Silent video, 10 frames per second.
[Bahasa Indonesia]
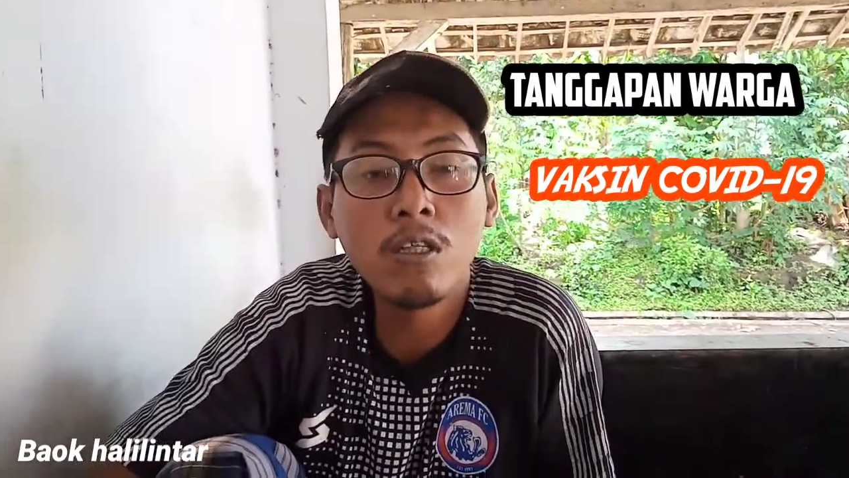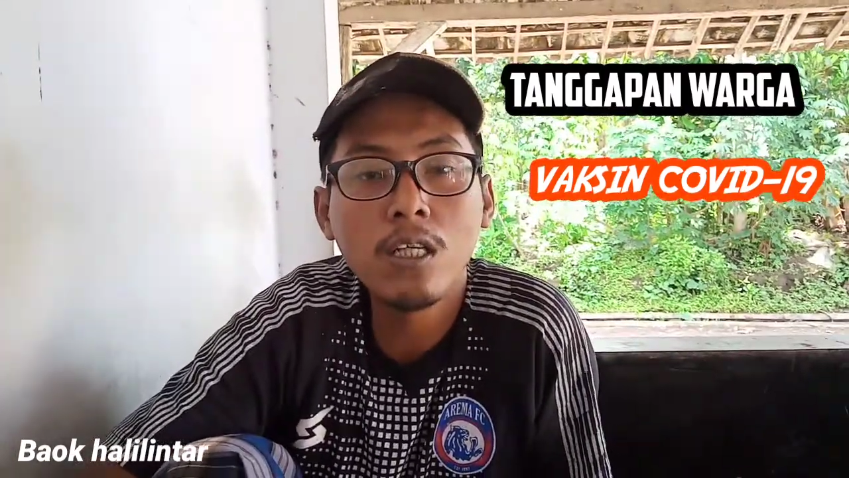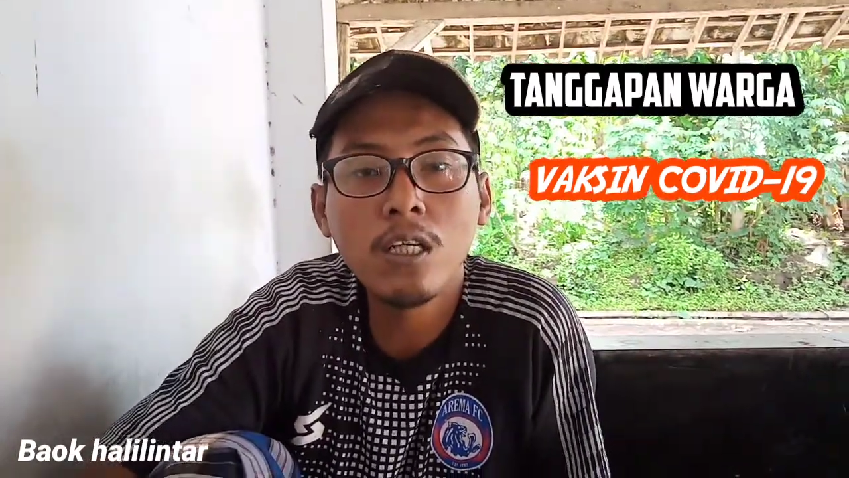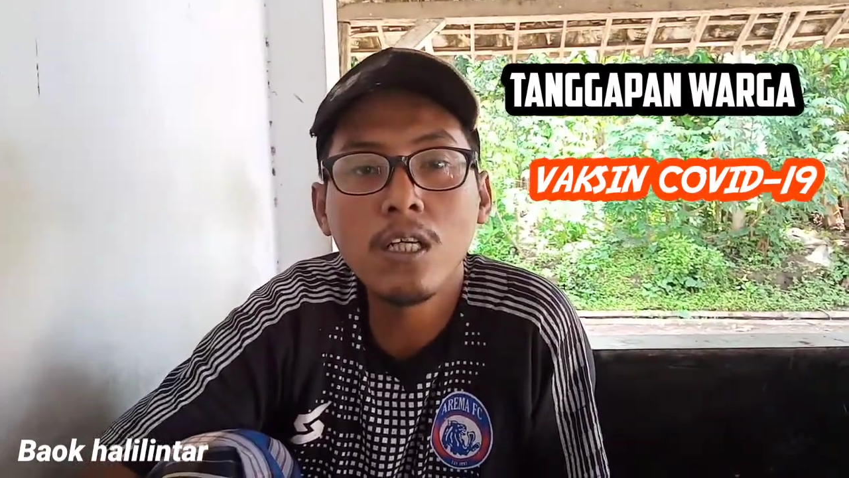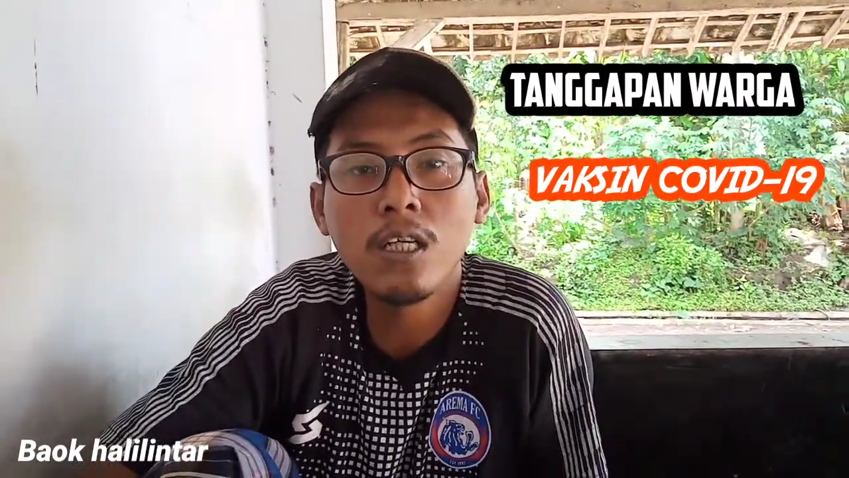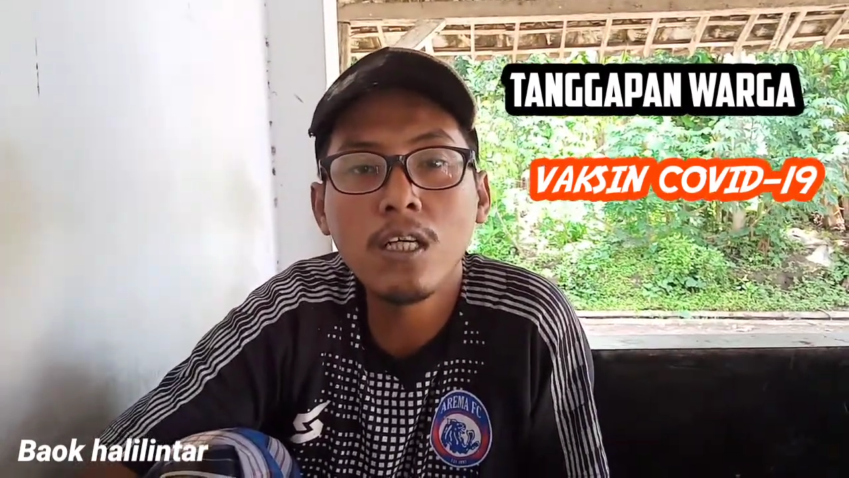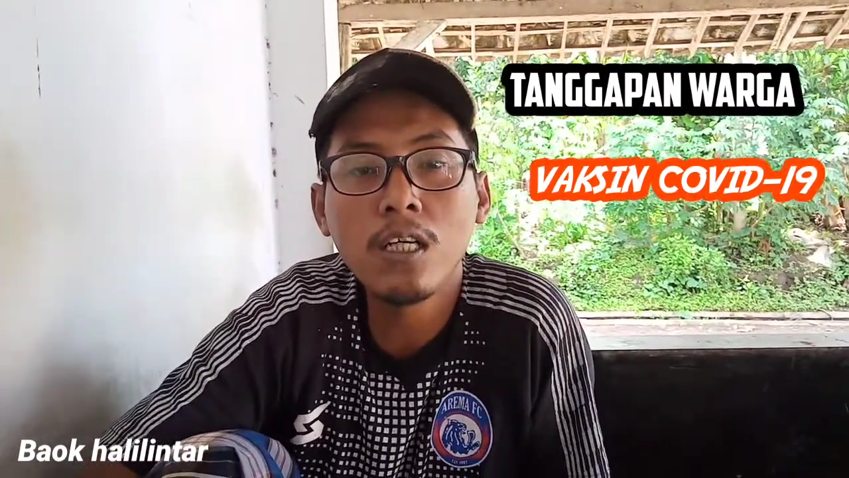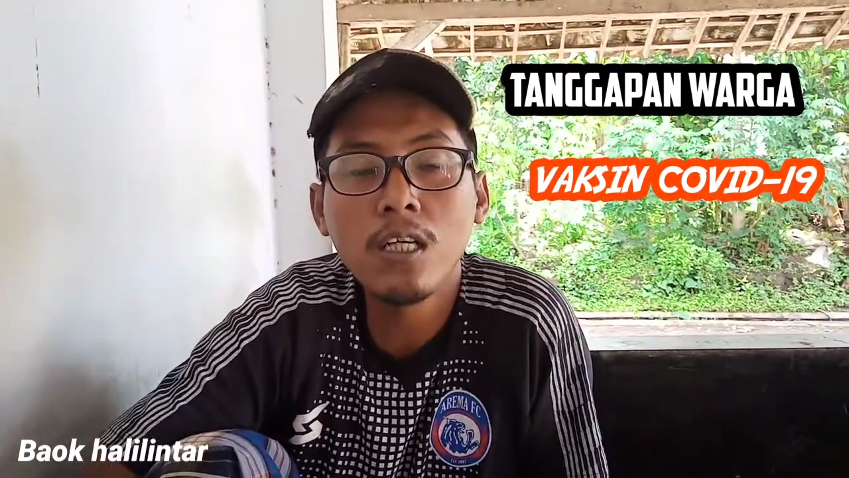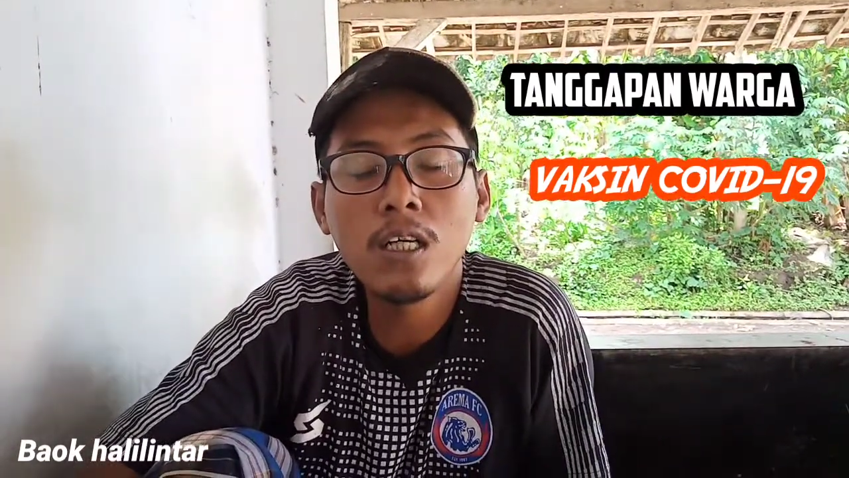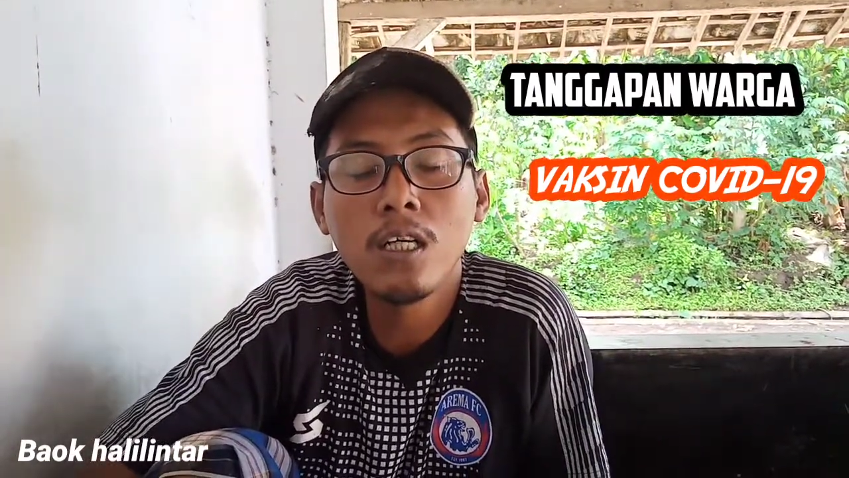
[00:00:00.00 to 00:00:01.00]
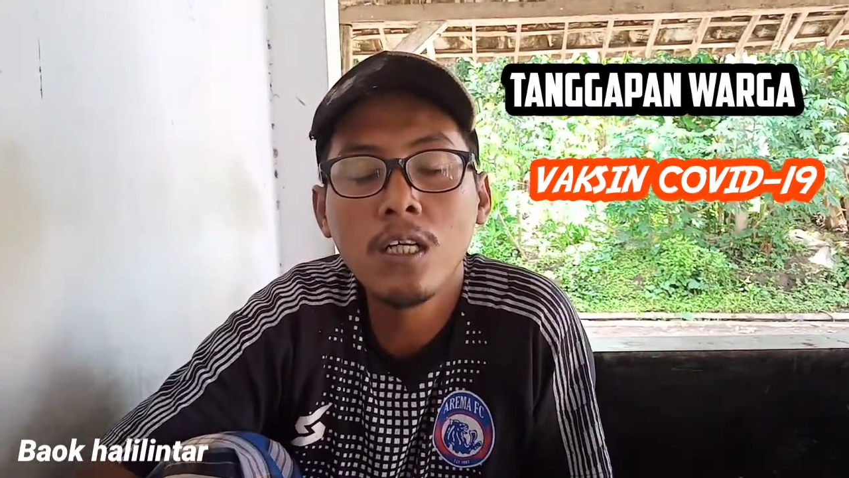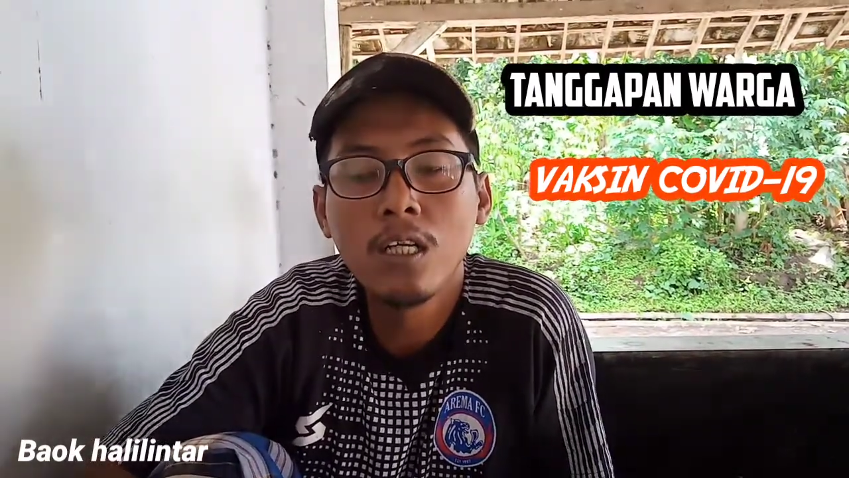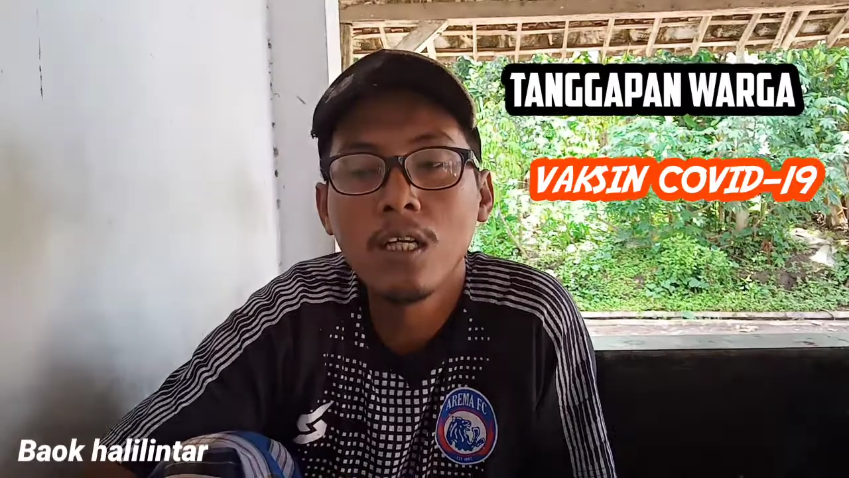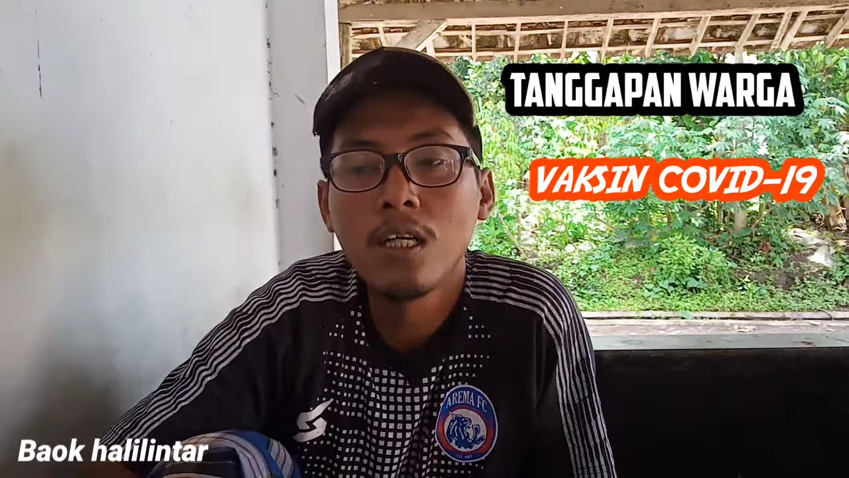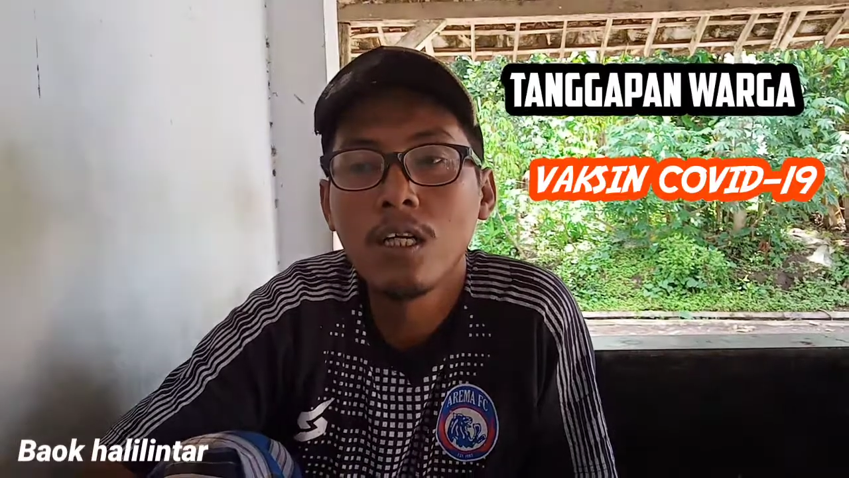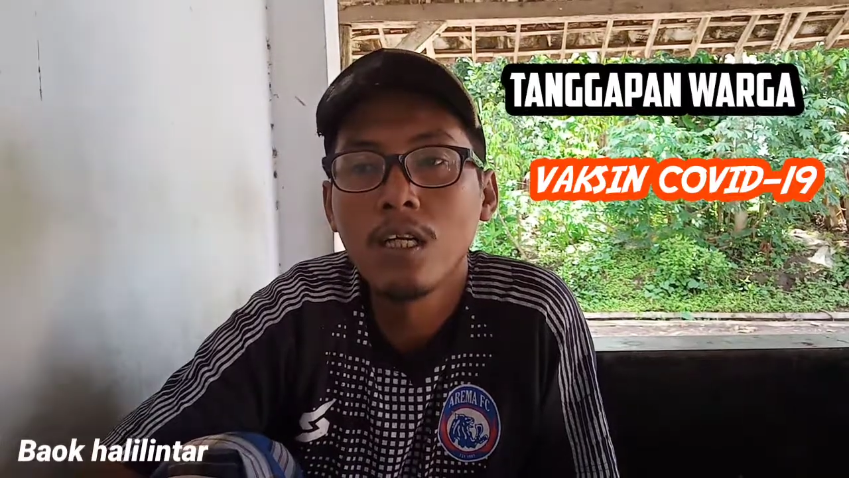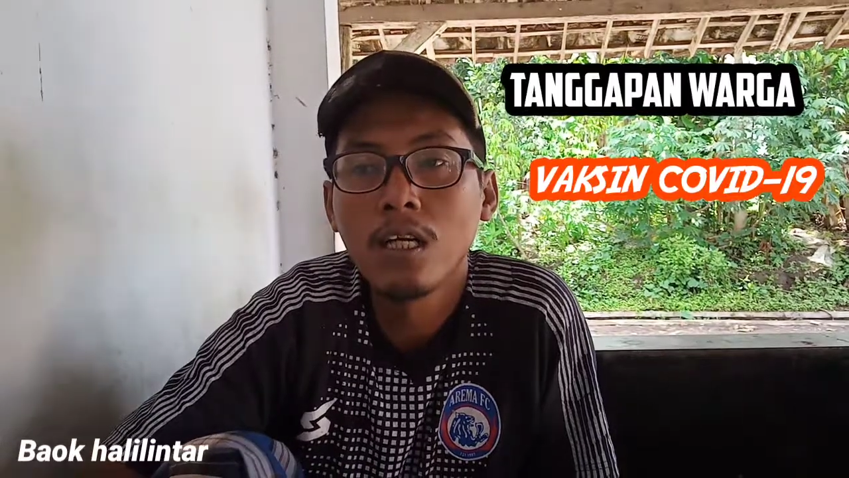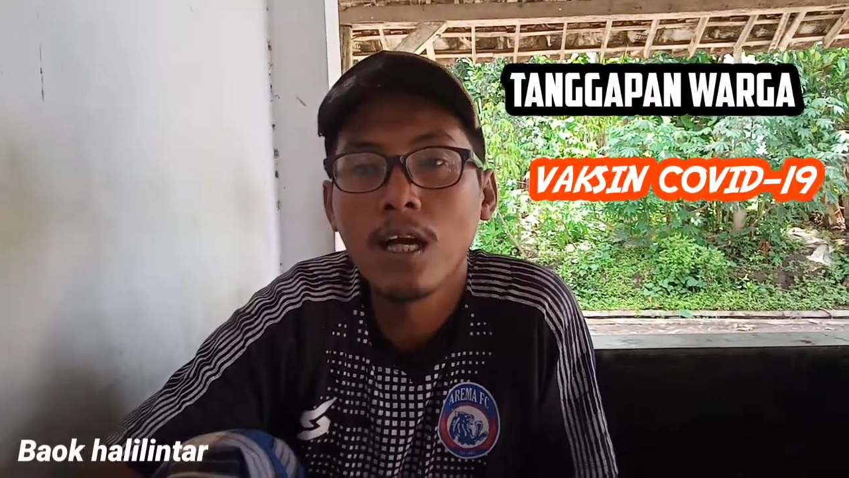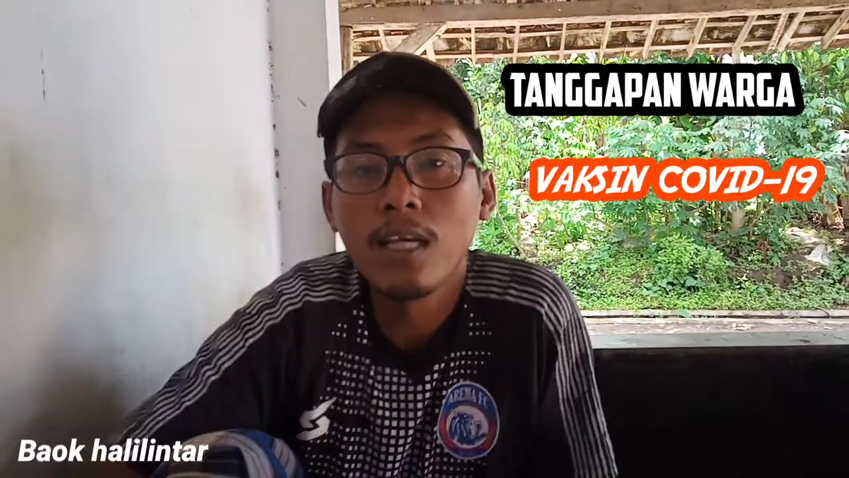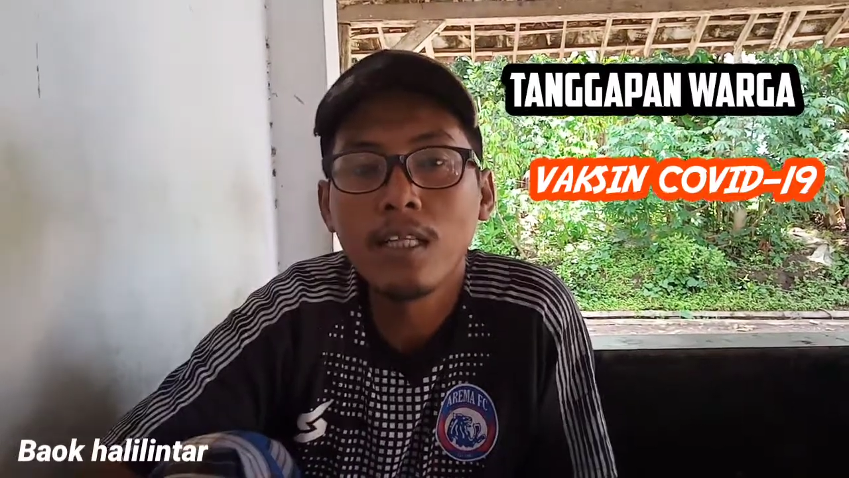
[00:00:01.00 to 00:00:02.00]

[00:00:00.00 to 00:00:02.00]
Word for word: Uh, kali